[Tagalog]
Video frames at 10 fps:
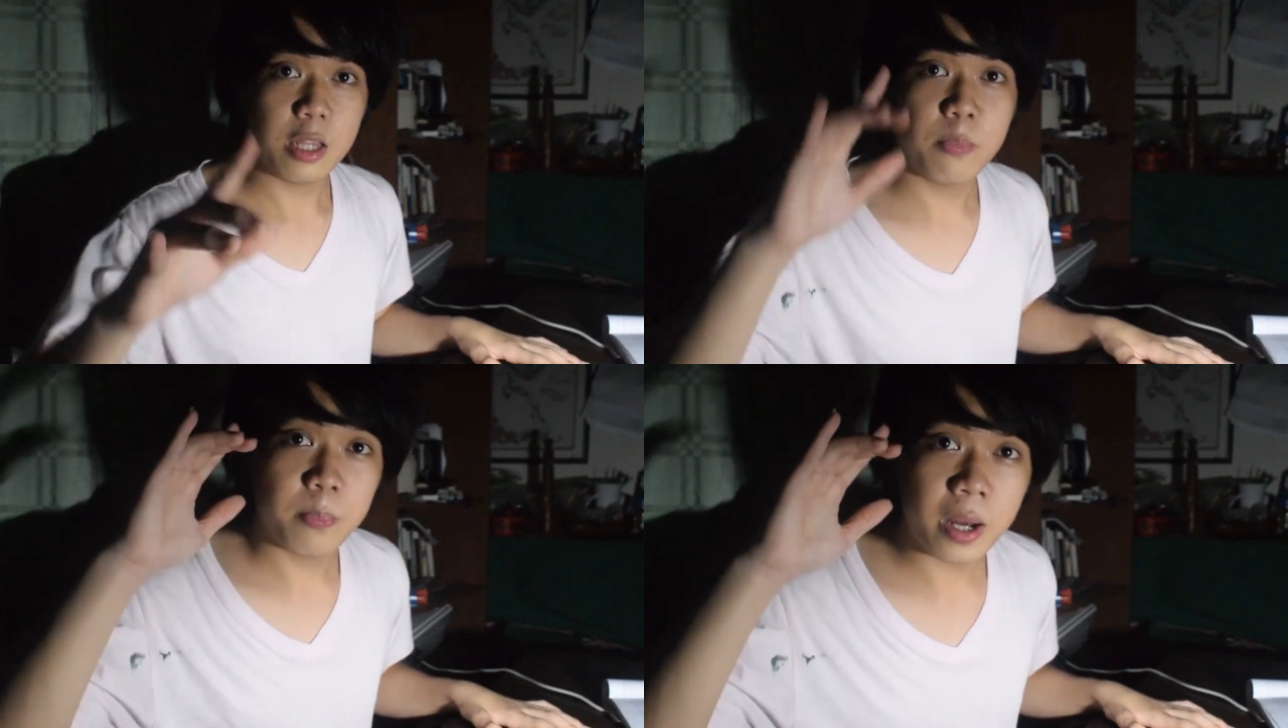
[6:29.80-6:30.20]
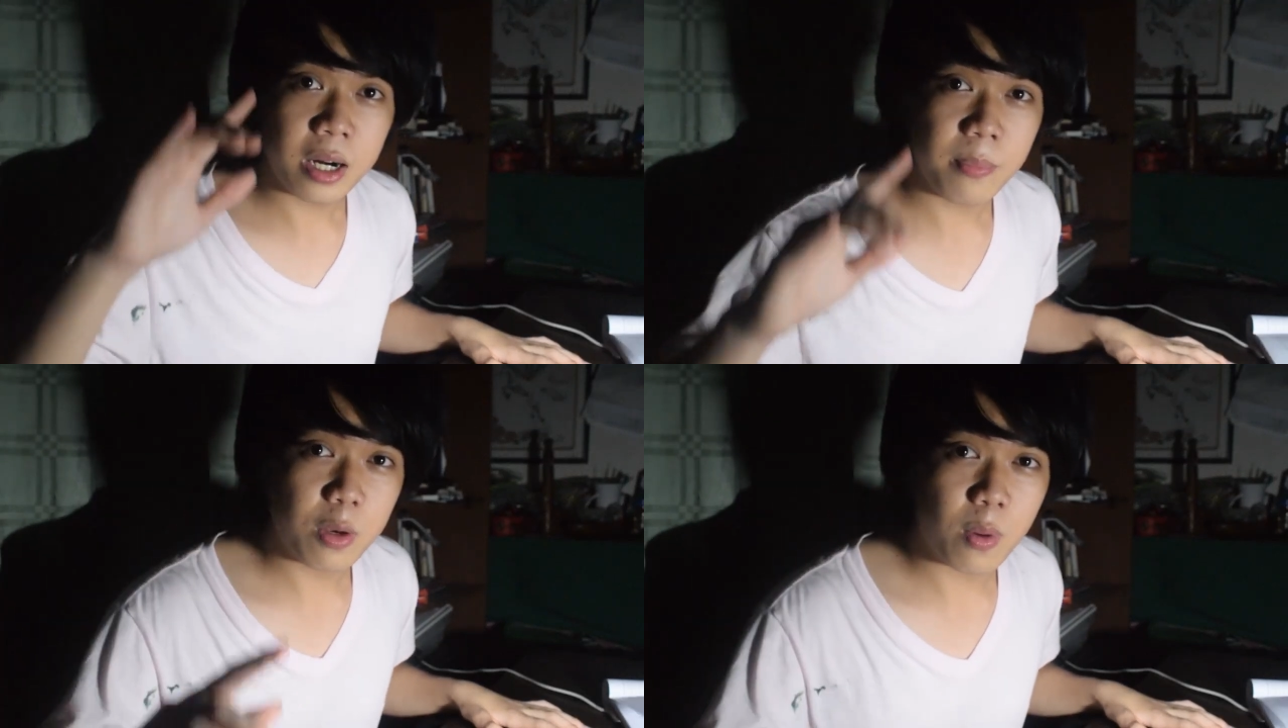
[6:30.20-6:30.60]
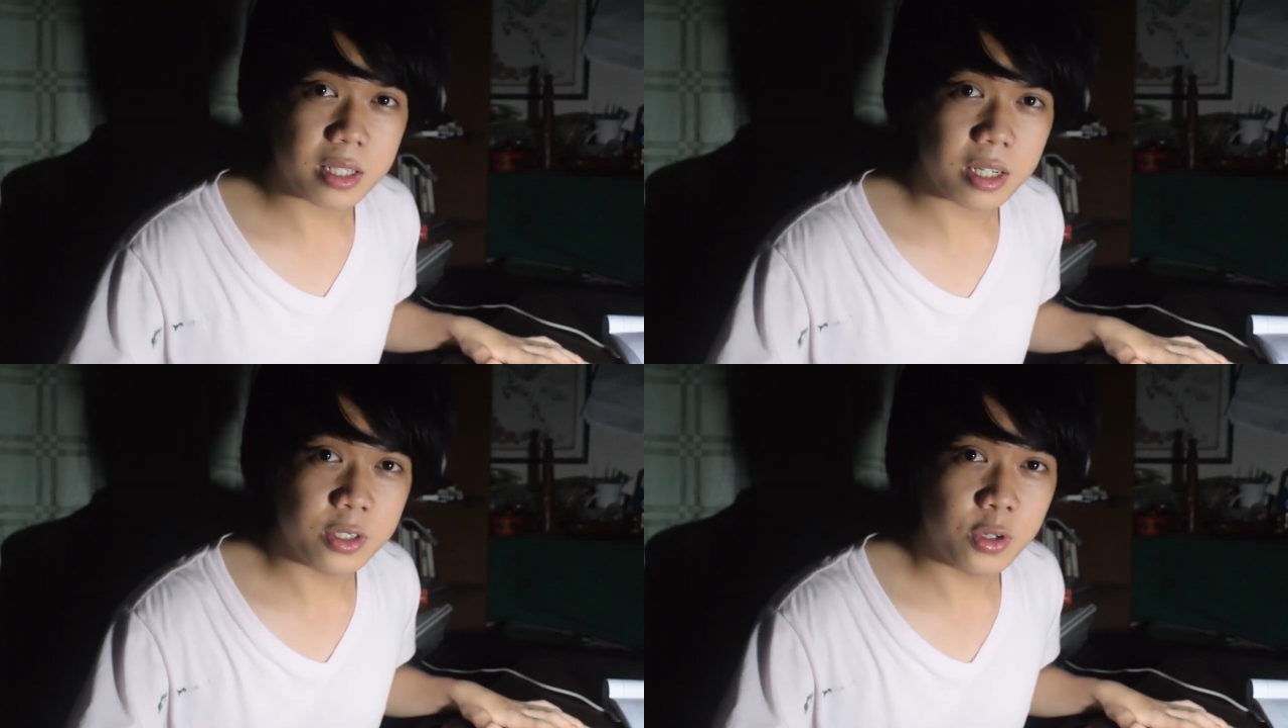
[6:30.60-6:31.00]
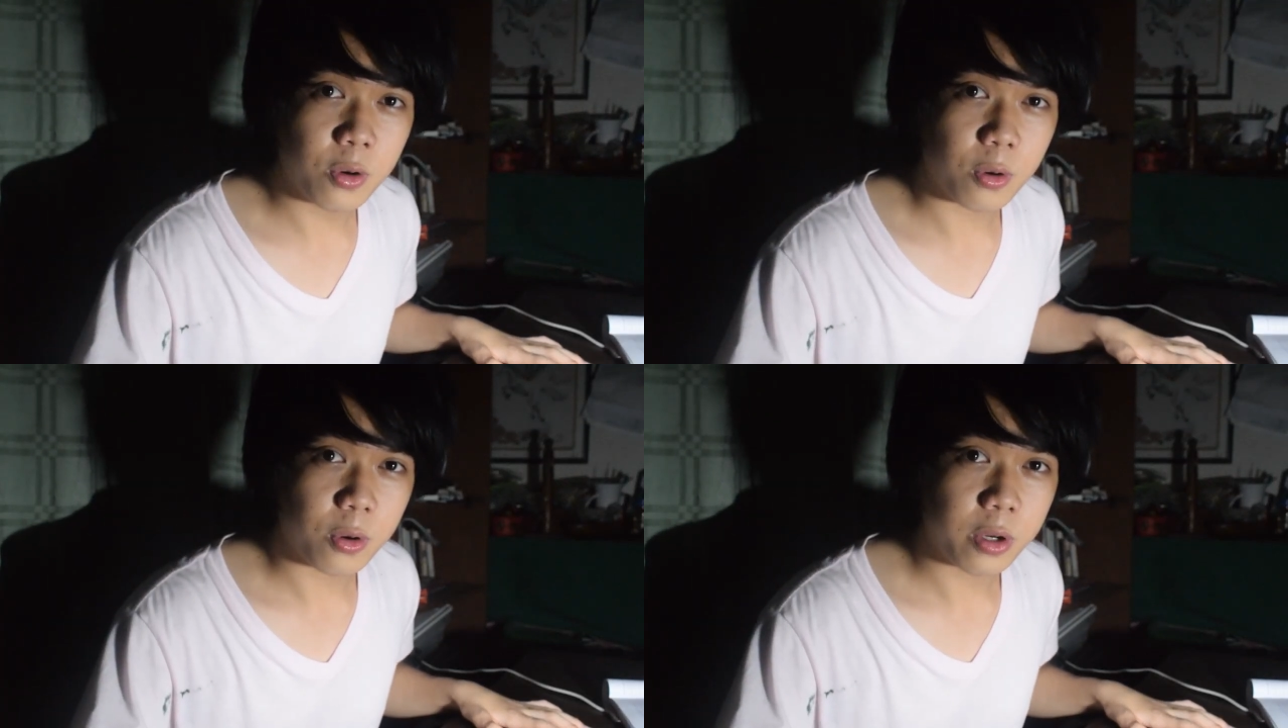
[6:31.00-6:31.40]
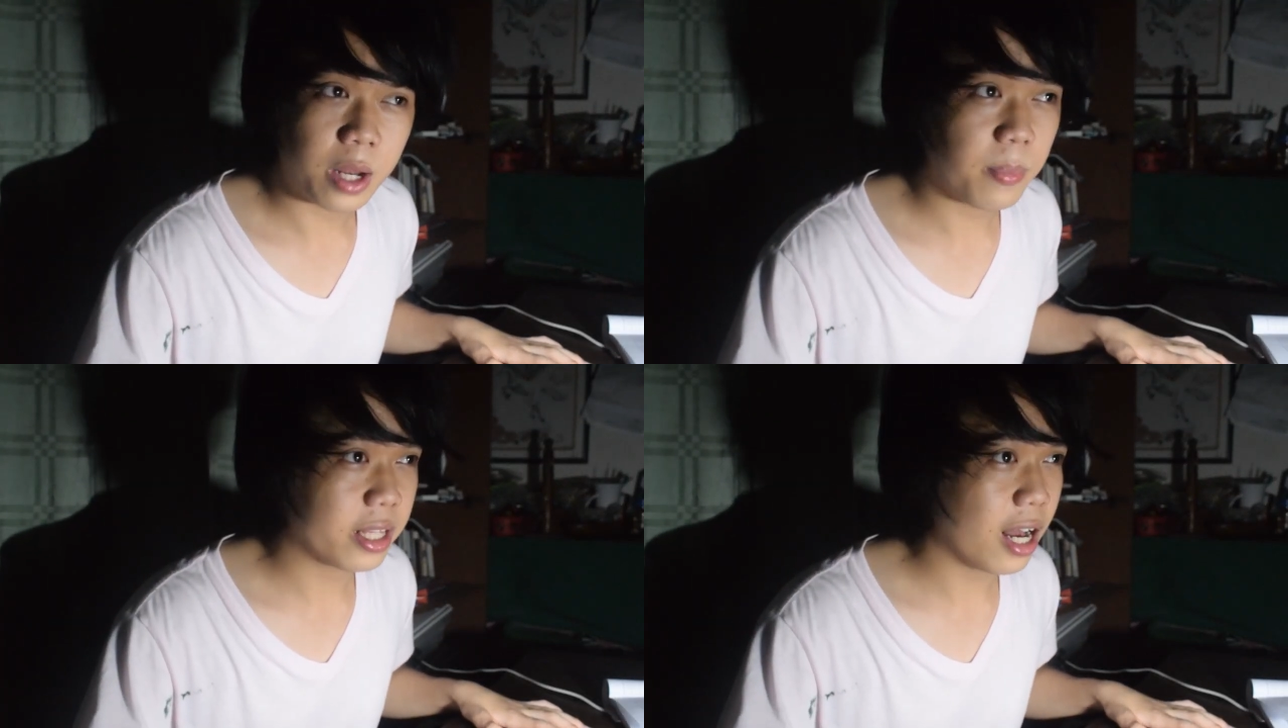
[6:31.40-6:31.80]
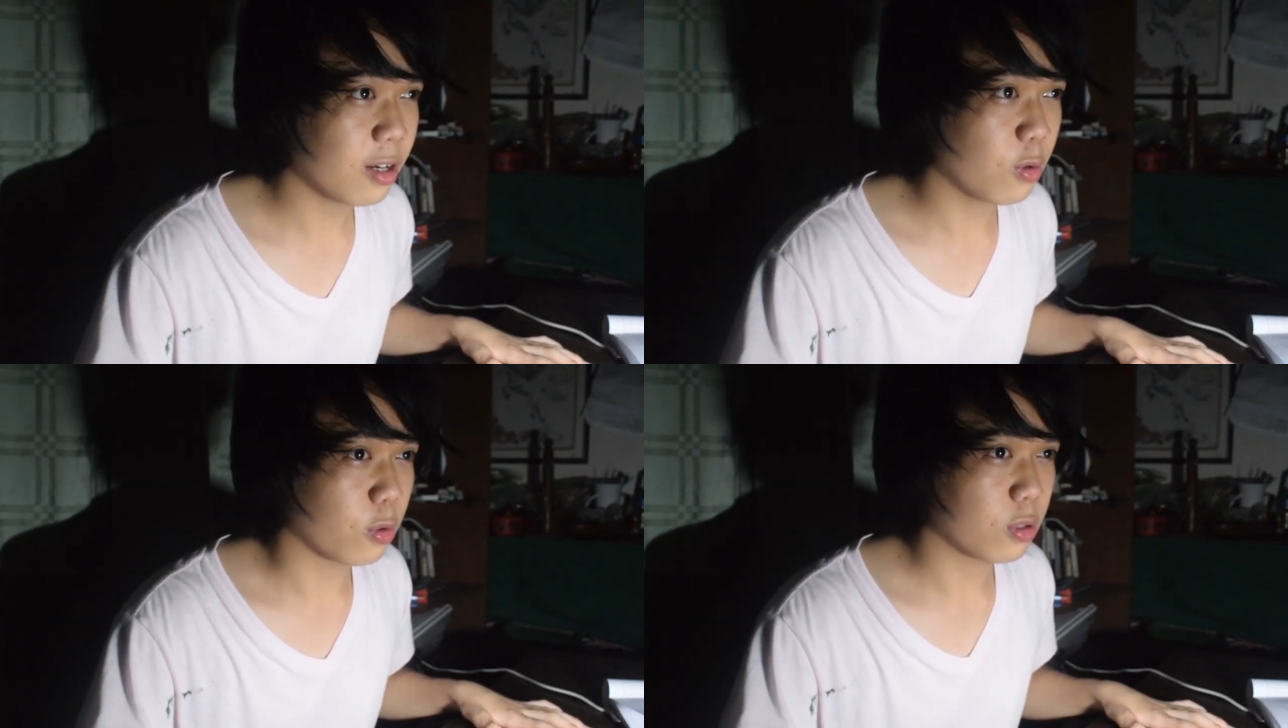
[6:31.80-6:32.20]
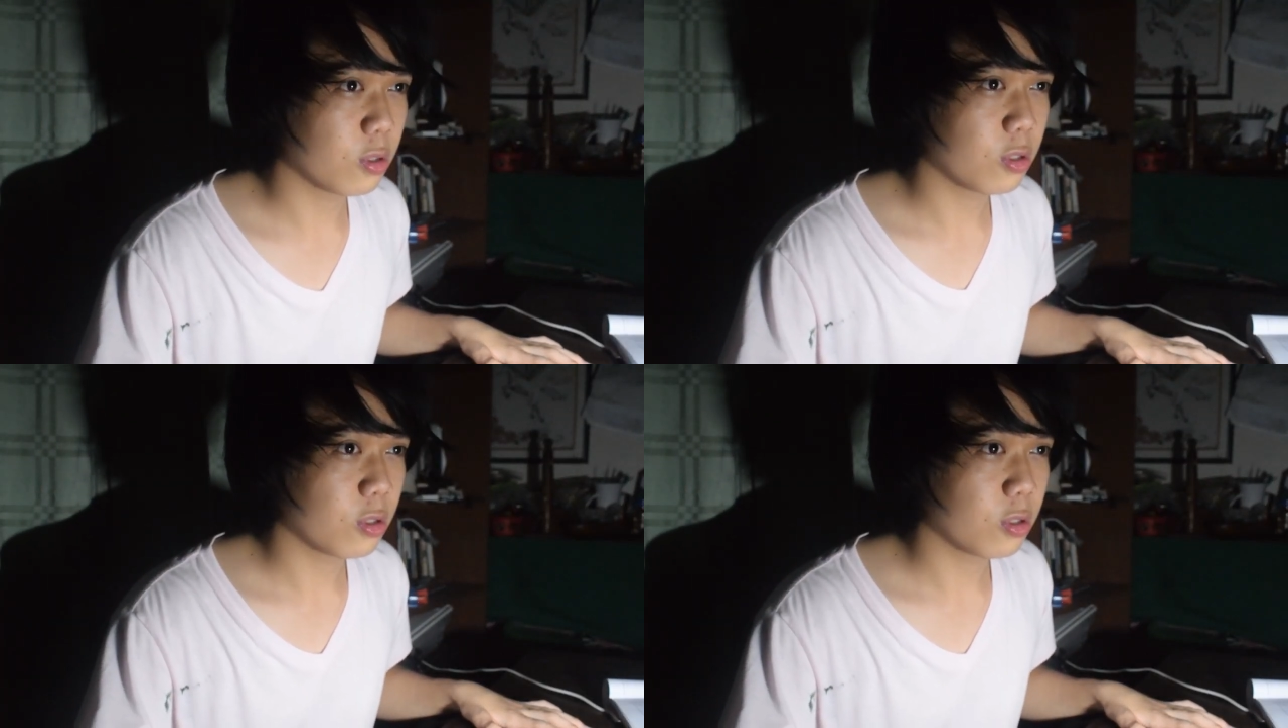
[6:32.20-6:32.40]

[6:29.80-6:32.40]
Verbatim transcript: At para maiwasan nyo na matakot